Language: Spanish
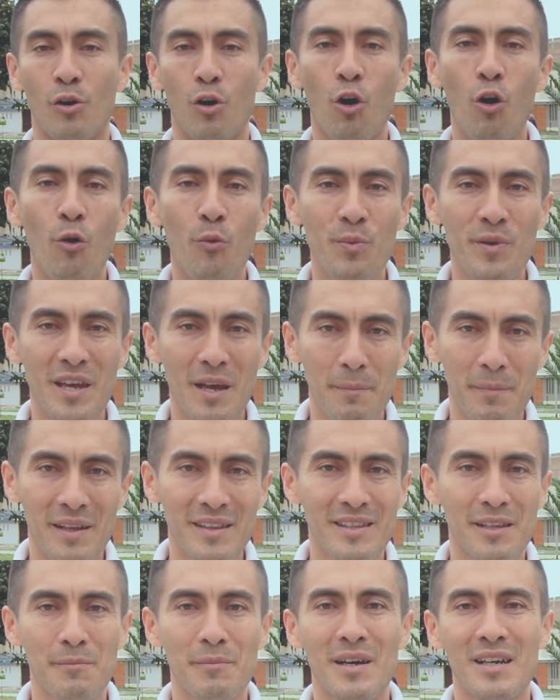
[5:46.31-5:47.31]

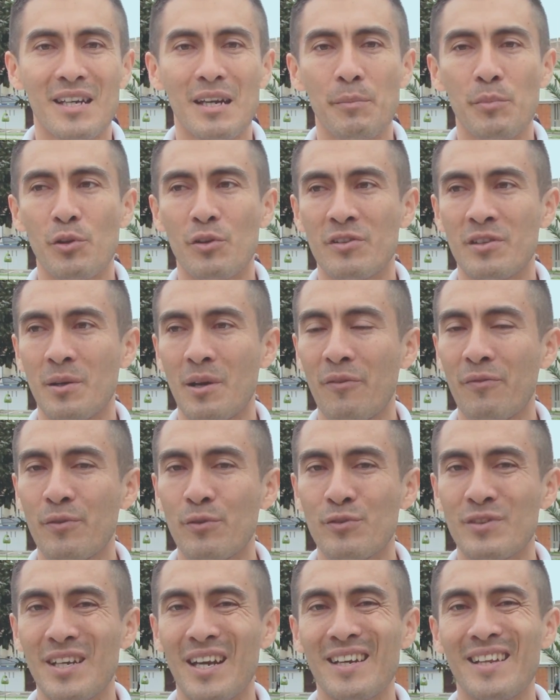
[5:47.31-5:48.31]
obviamente más rápido se va a
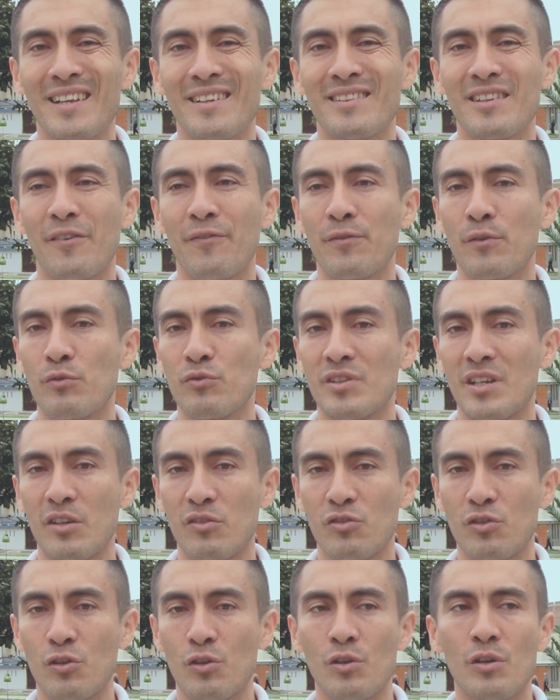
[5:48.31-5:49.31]
frustrar y esta
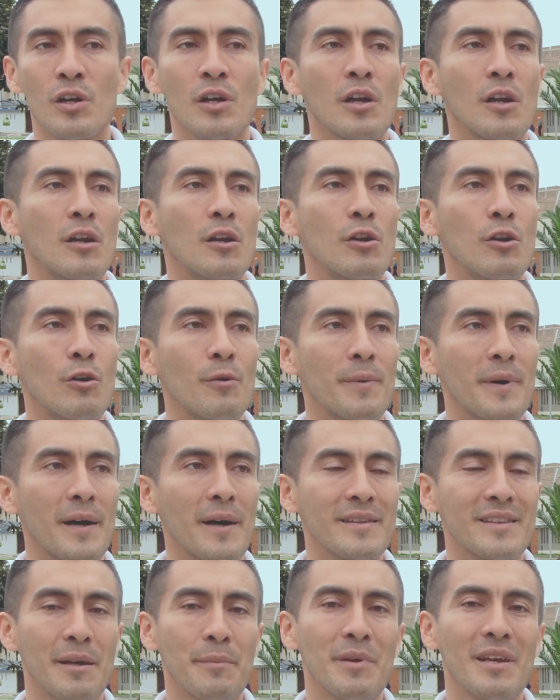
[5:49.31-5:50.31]
frustración lo
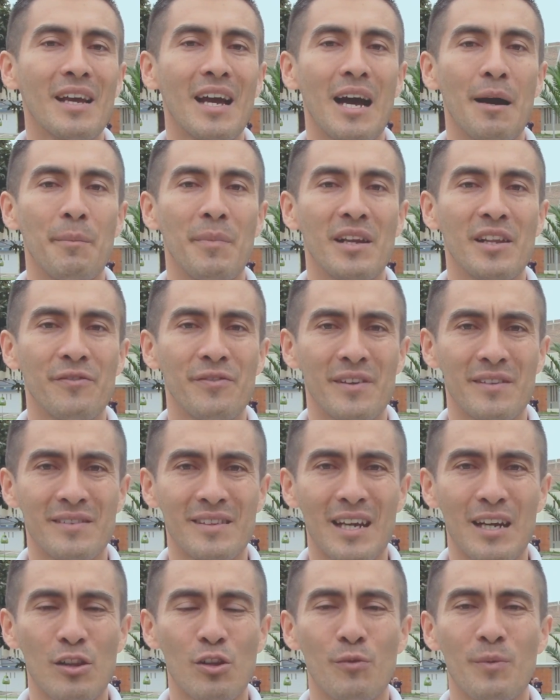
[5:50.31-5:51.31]
va también a
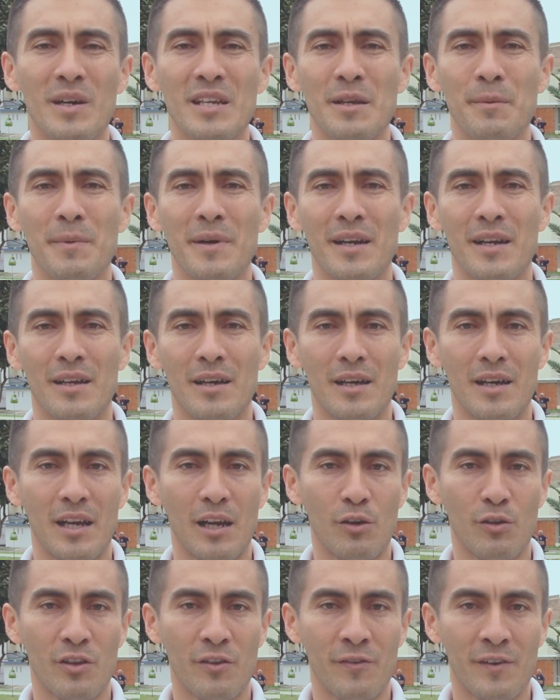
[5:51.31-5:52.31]
manifestar, lo va a llevar
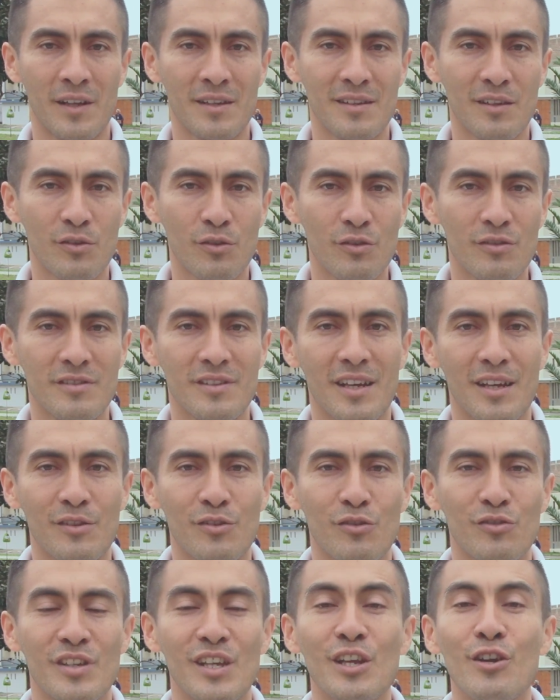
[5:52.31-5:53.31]
en los diferentes
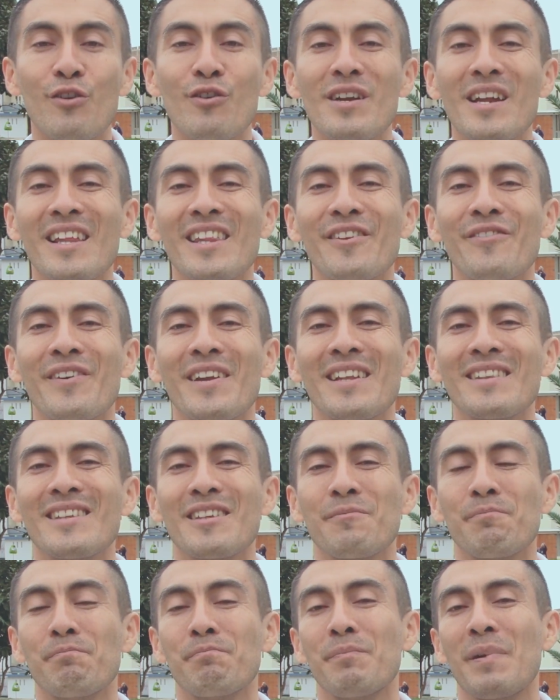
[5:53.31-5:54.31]
contextos y con las
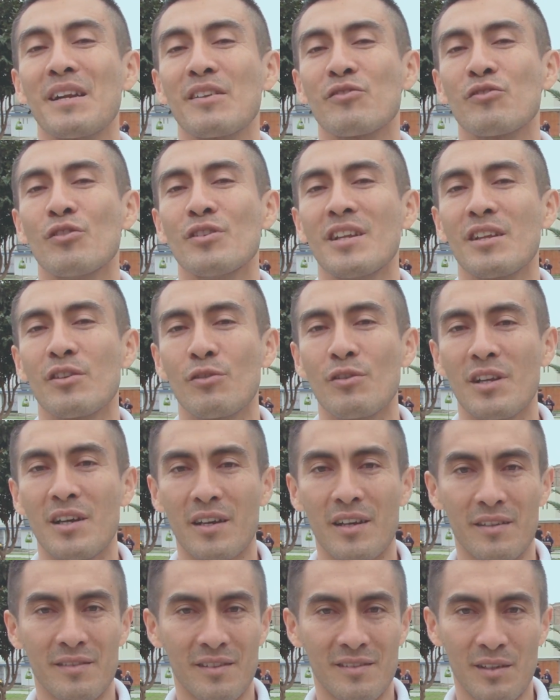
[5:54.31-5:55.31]
diferentes personas con las
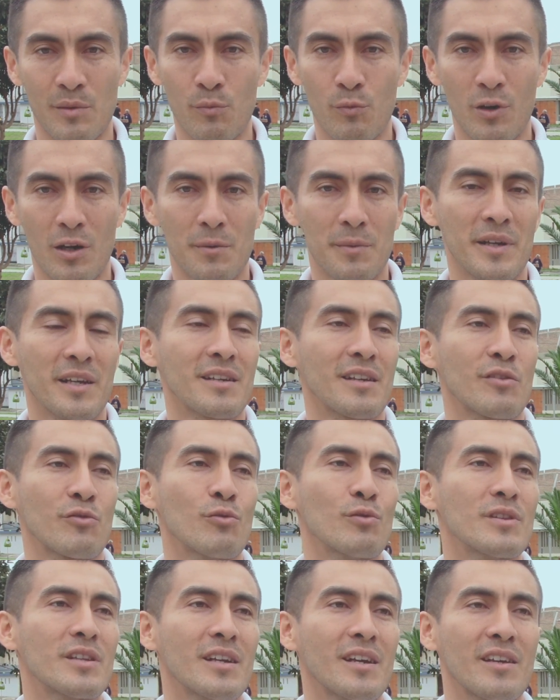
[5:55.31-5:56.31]
que se envuelva. Y
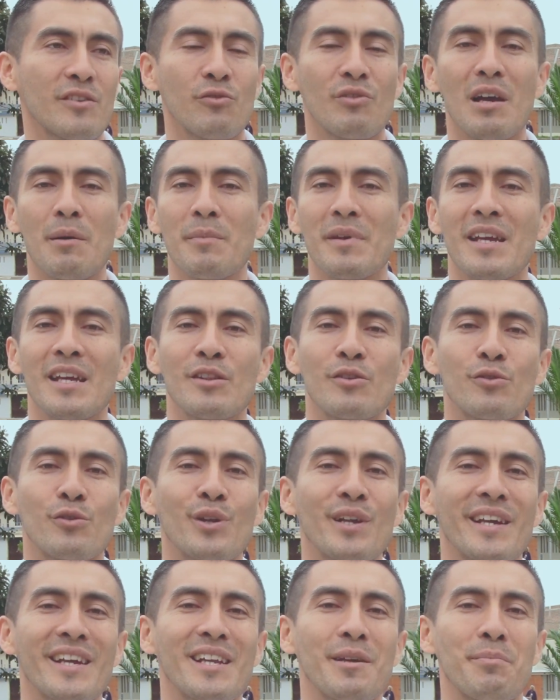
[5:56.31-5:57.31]
resulta que si un amiguito no
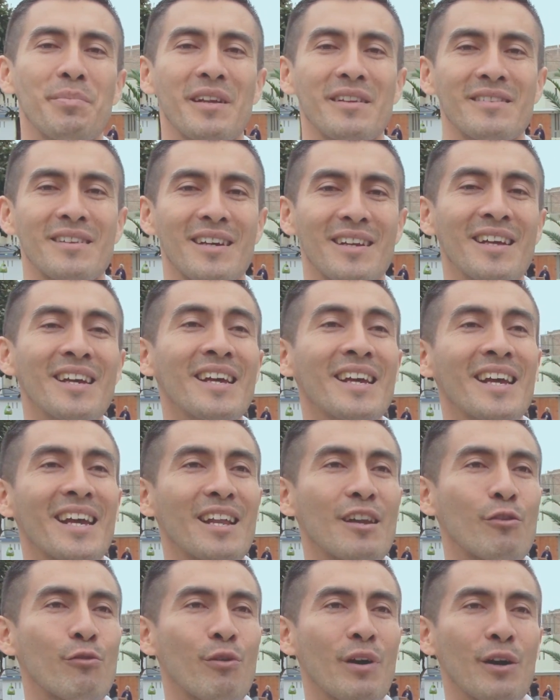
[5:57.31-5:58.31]
le quiere prestar
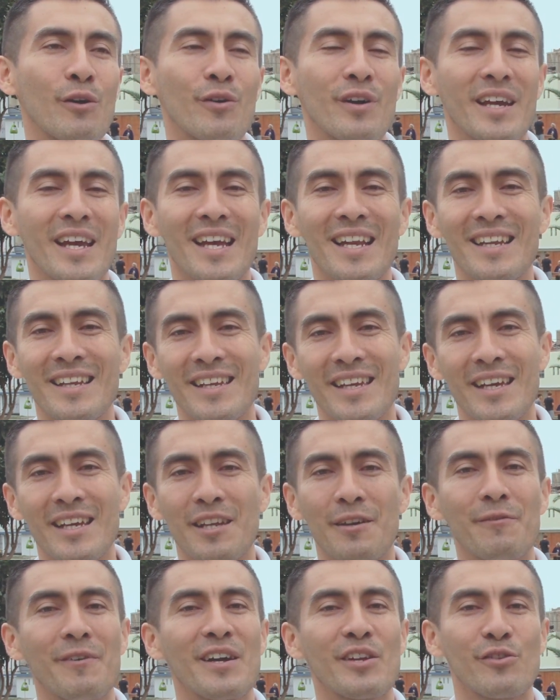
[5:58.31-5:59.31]
el juego que él
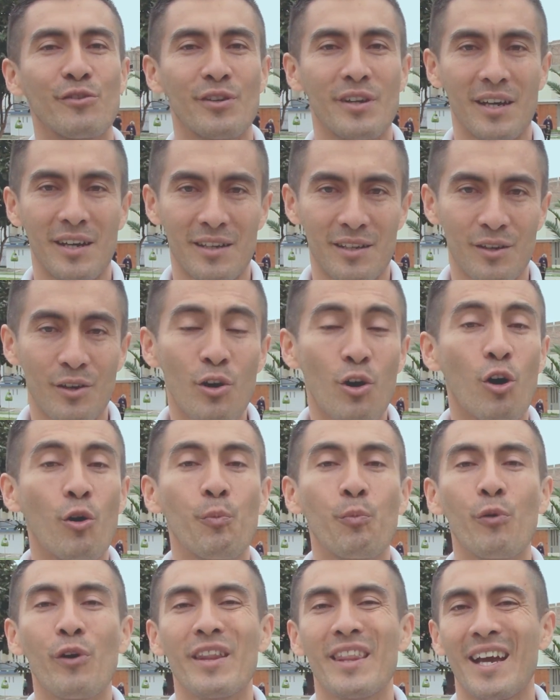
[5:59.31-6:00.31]
quiere, va a llorar o
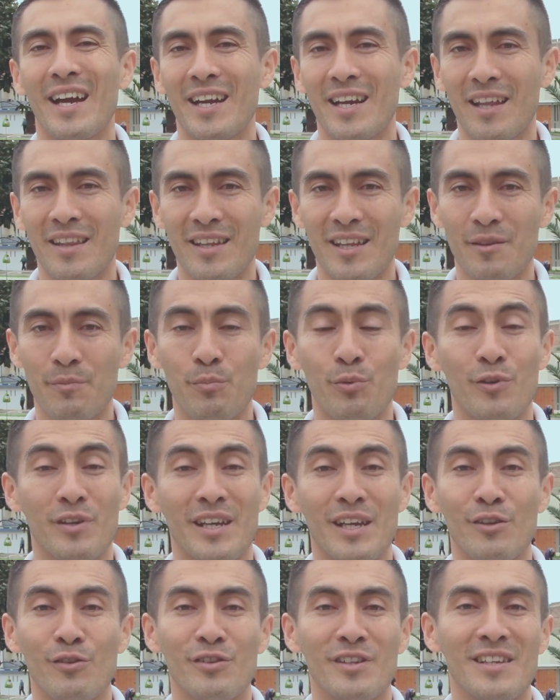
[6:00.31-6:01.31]
puede agredir
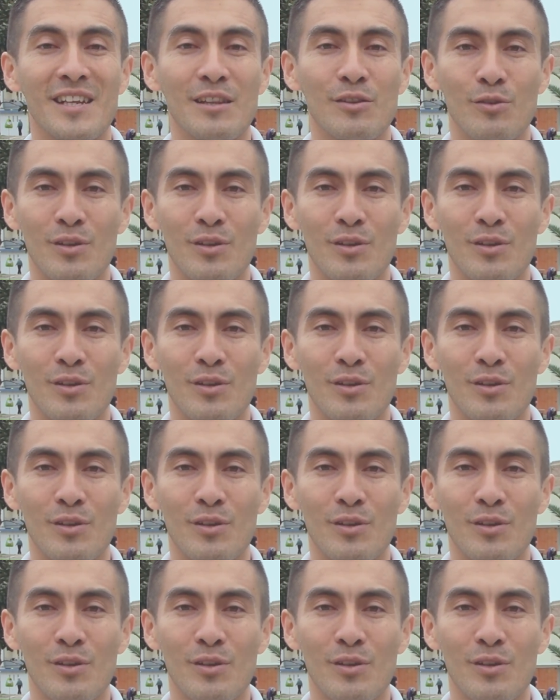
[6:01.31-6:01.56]
porque no tiene